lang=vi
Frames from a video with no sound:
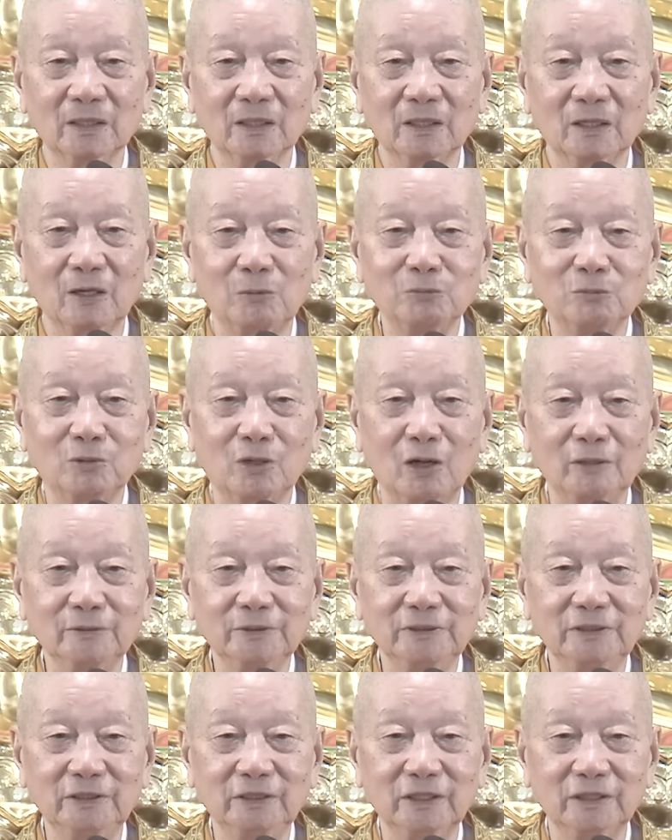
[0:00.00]
không có
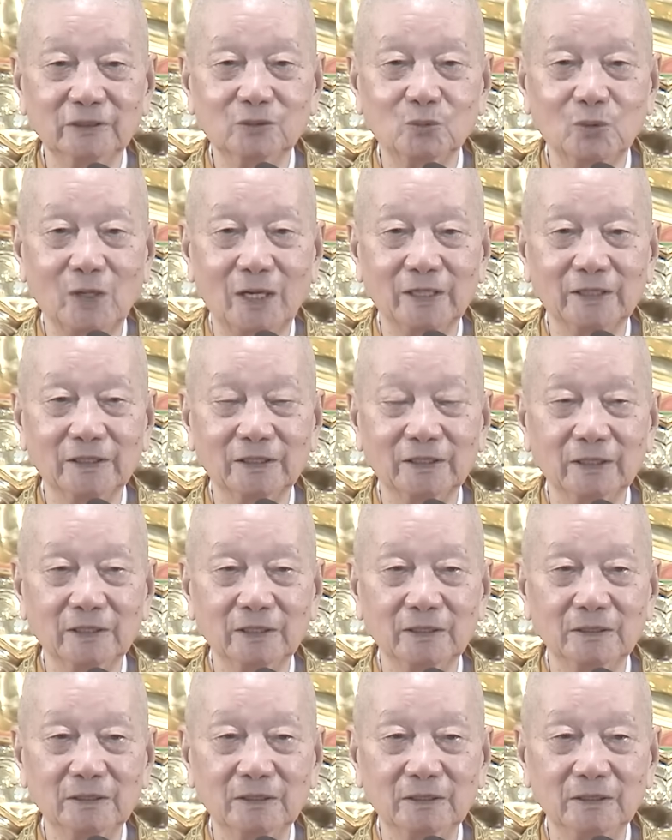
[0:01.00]
gì hết ngoài cái
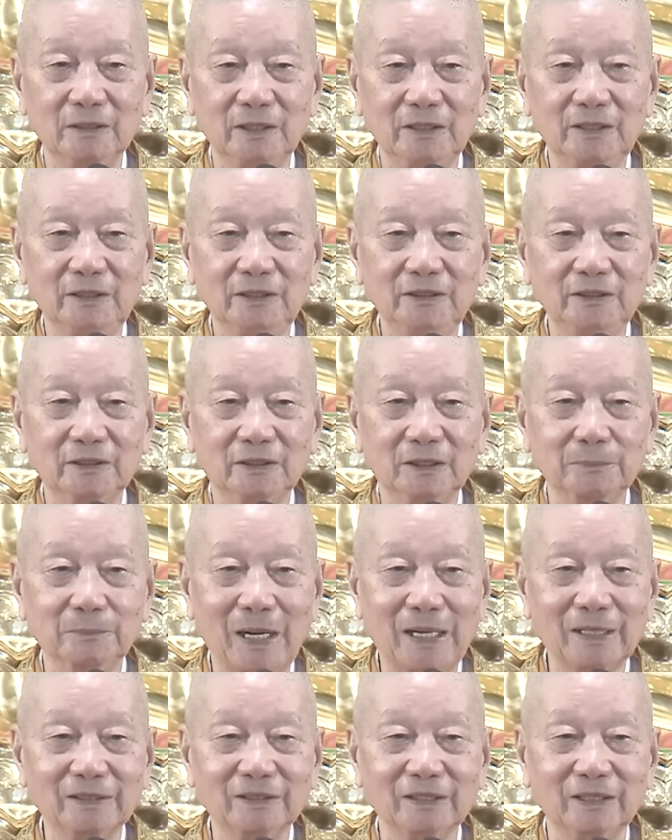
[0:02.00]
y với cái
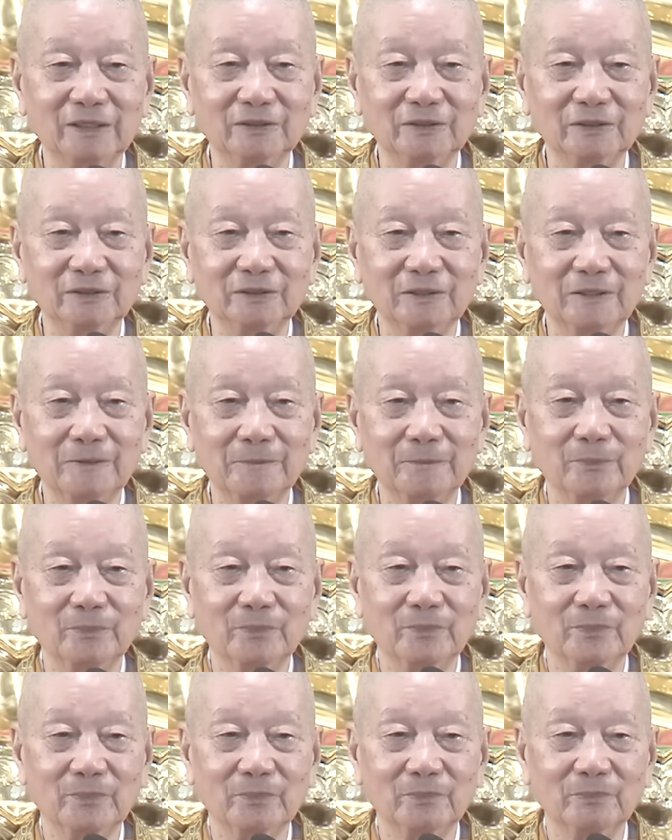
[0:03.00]
bát ra đó,
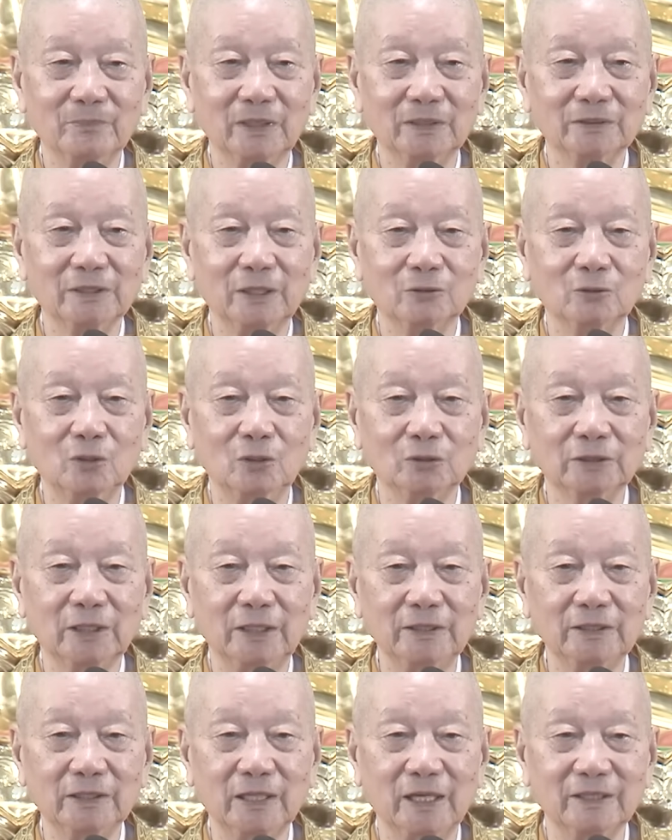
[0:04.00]
mà sao con
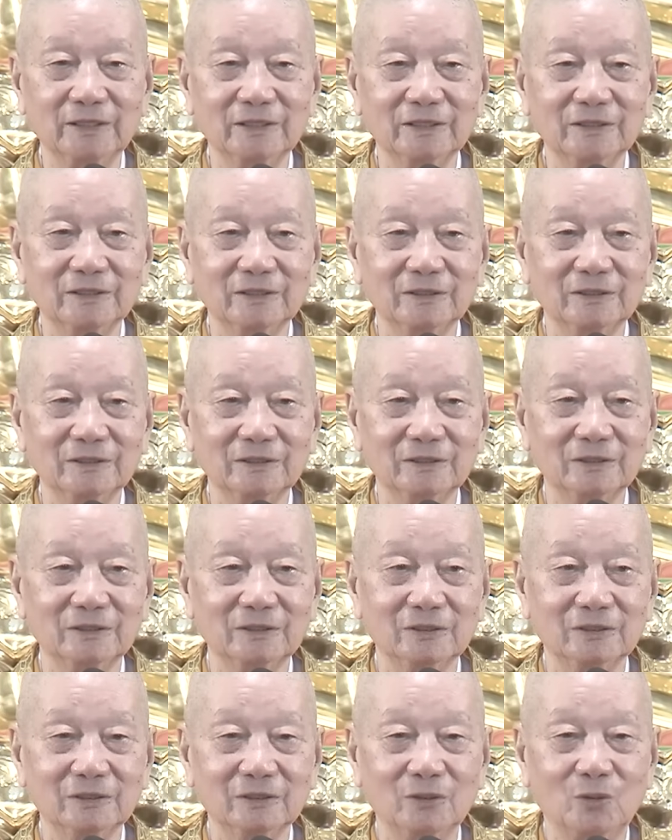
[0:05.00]
thấy Ngài nó
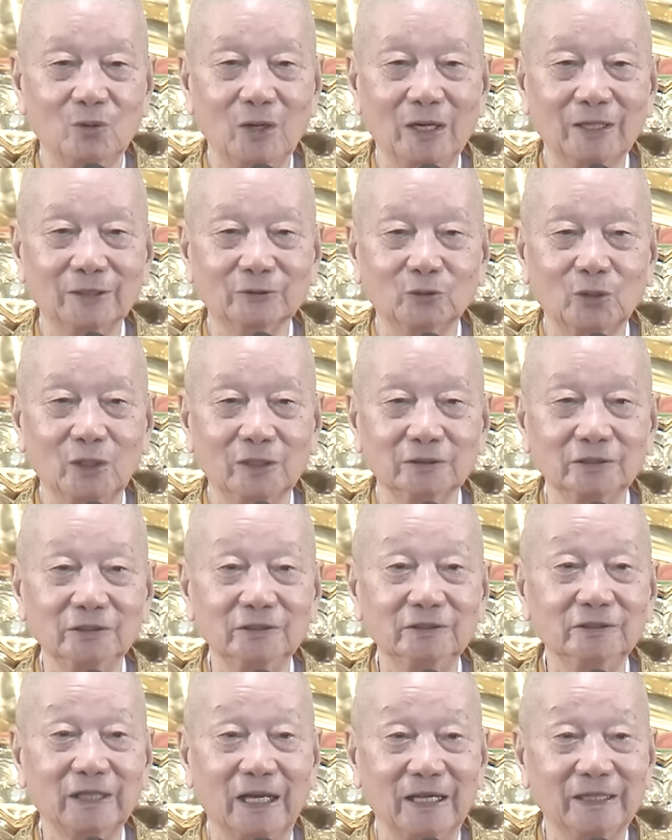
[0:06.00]
hoàn toàn
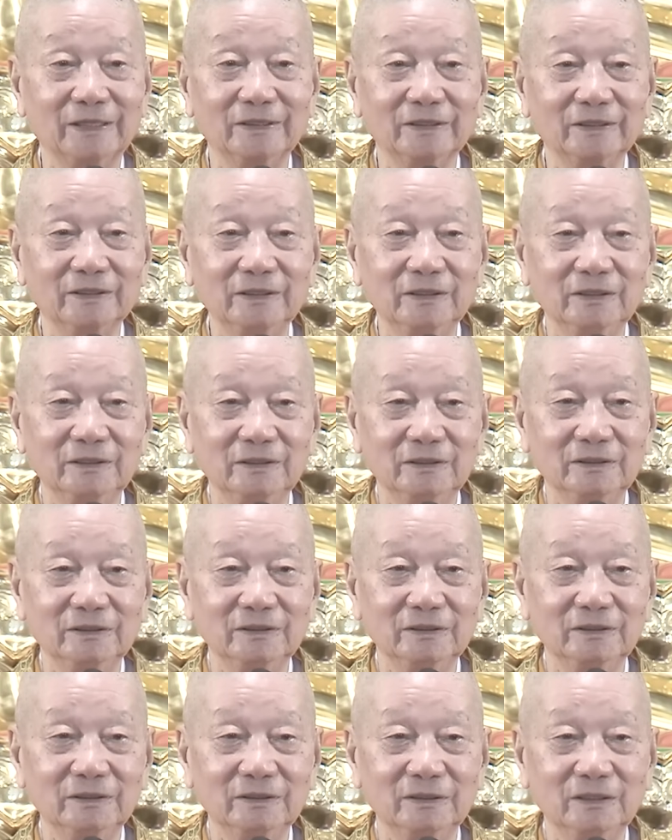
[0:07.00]
tự tại
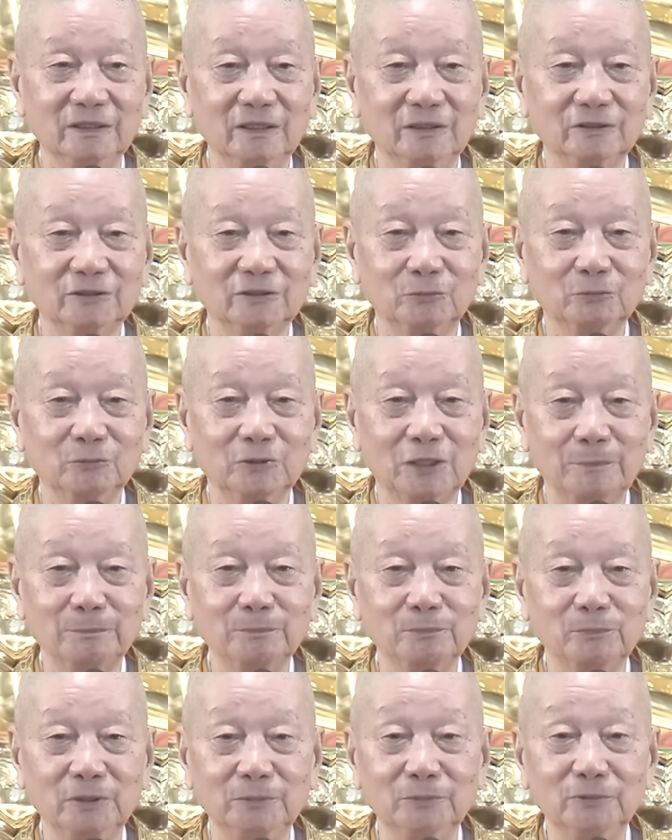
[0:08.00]
ở trong
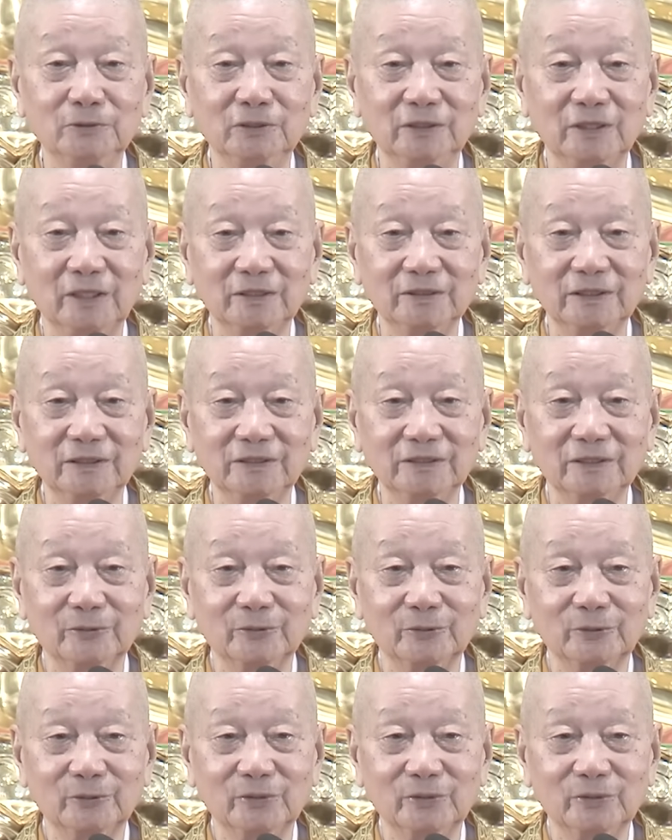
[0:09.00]
khắp mười phương hết này sao?